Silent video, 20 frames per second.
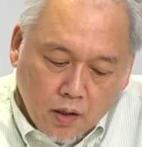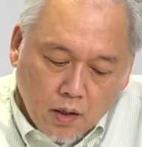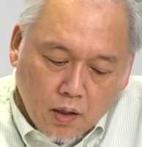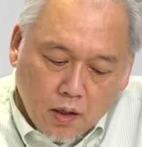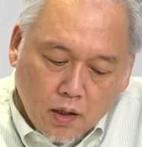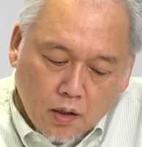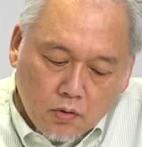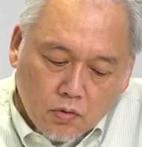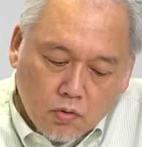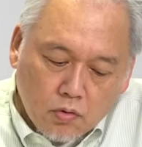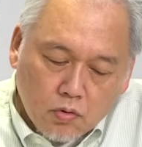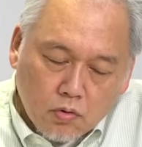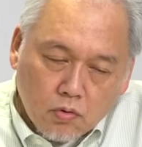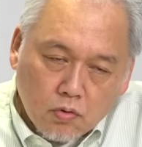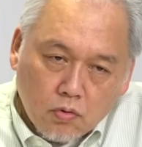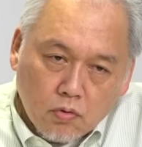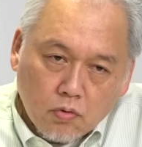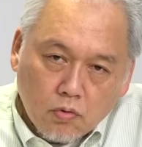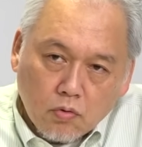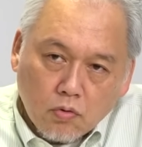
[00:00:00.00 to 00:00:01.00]
れは携
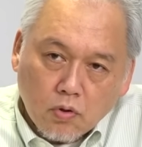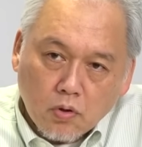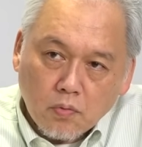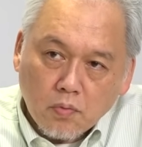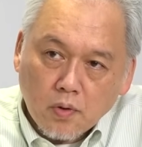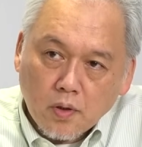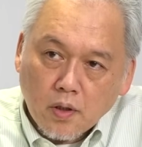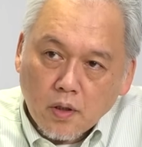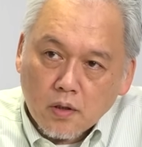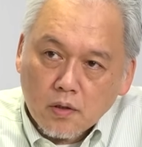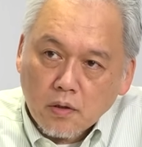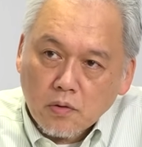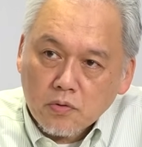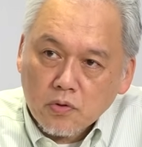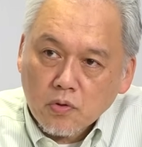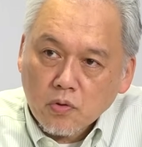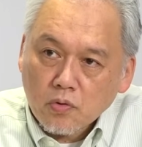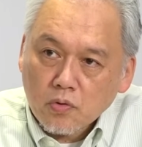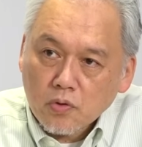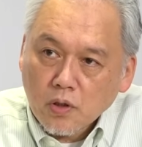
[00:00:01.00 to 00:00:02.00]
帯
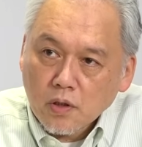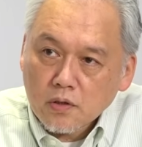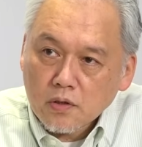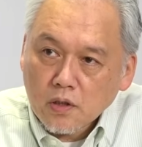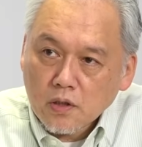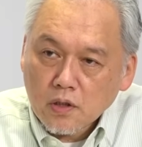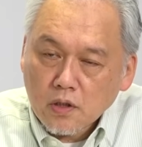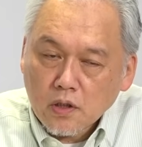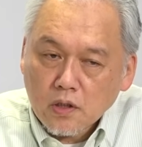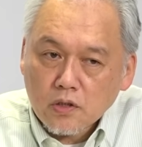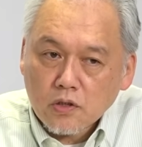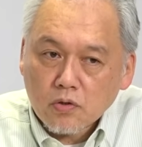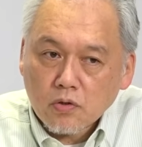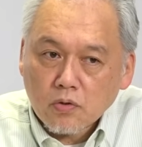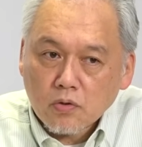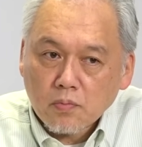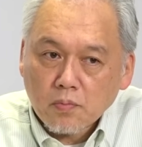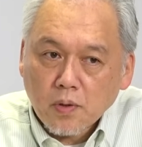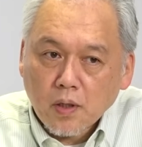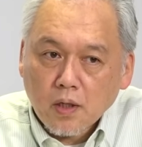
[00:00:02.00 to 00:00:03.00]
ウォッチの方でぜひ記事
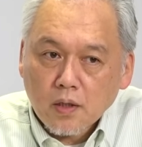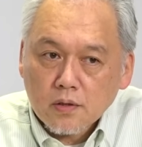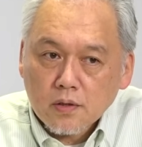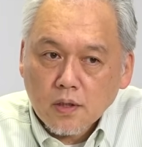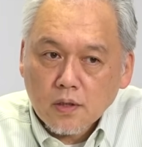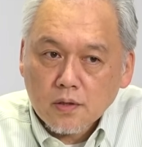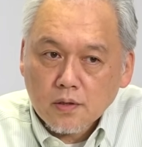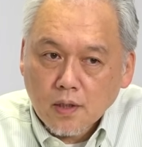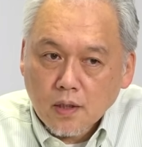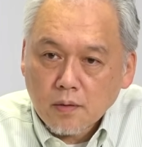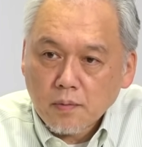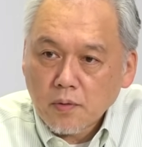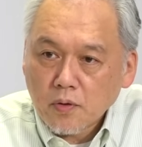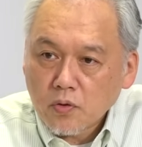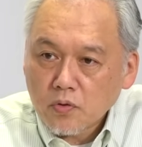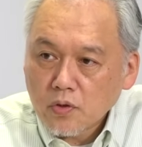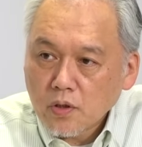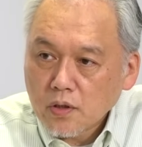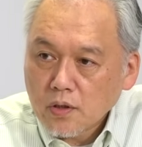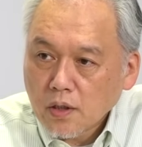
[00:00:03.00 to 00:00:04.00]
をチャンスがあれば
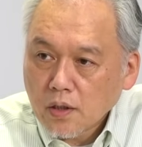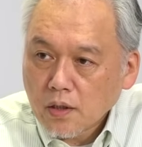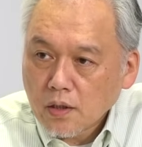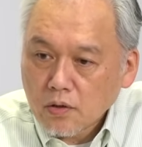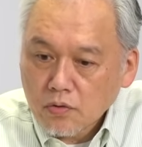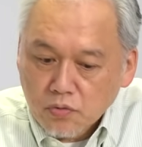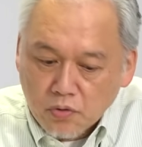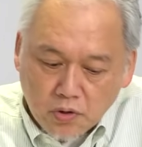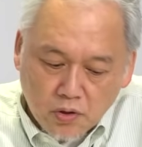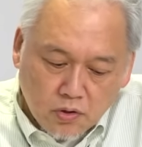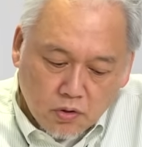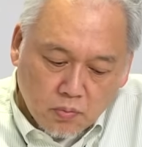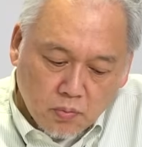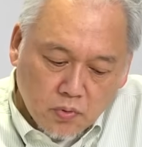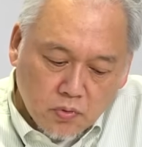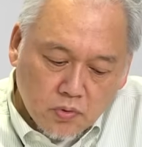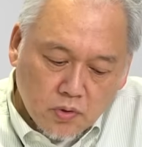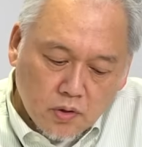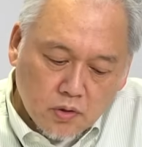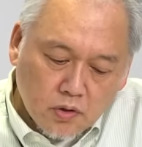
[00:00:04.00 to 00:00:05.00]
読んでいただけるといいと
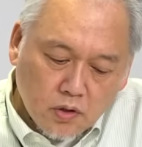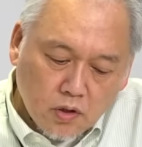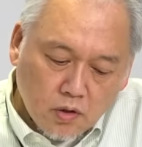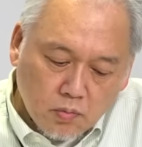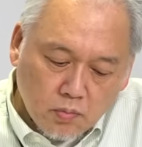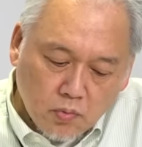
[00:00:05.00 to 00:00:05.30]
思うんですけど